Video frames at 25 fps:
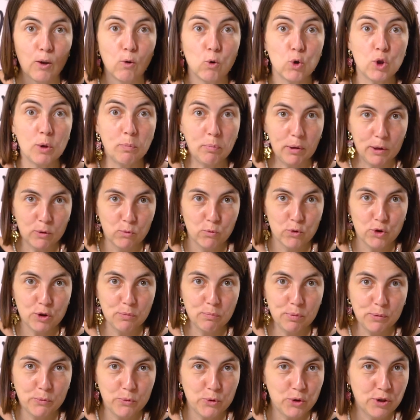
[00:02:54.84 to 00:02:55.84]
уже
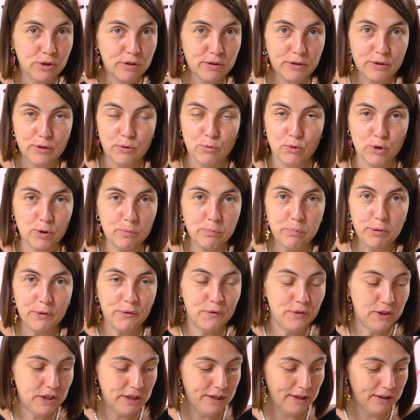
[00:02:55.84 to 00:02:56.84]
получше получилось, уже
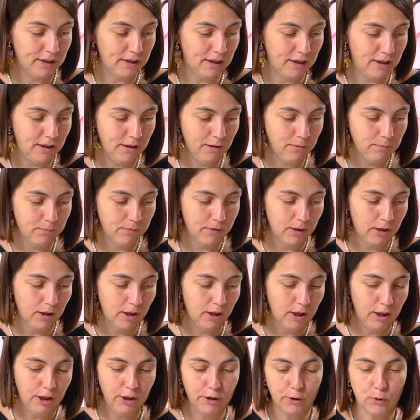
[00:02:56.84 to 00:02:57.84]
профессионально.
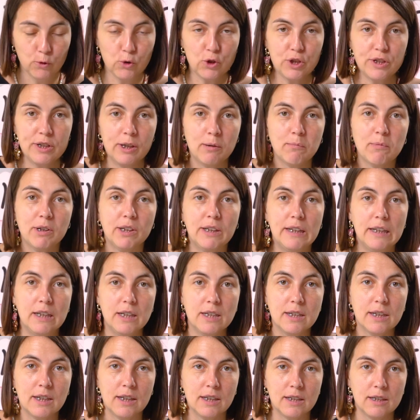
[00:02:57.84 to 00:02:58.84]
И то же самое
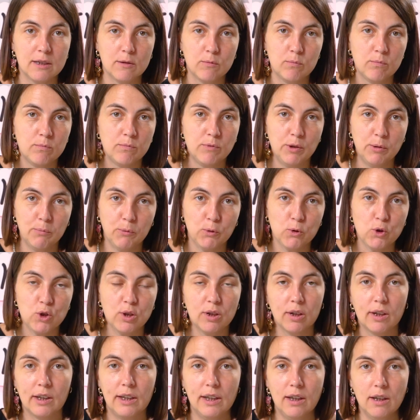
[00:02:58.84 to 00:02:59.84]
третий раз.
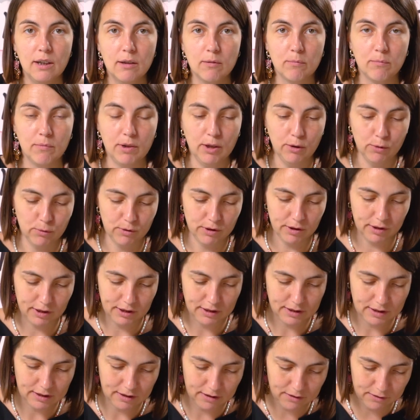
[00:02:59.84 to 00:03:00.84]
Немножко клея и туда
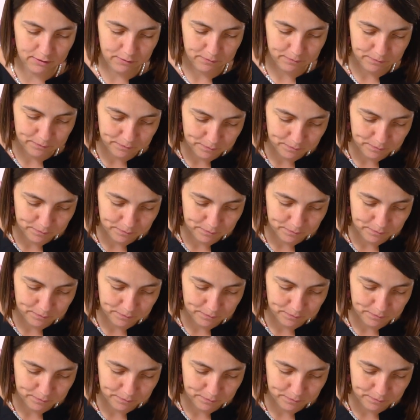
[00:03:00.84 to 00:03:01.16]
кристалл.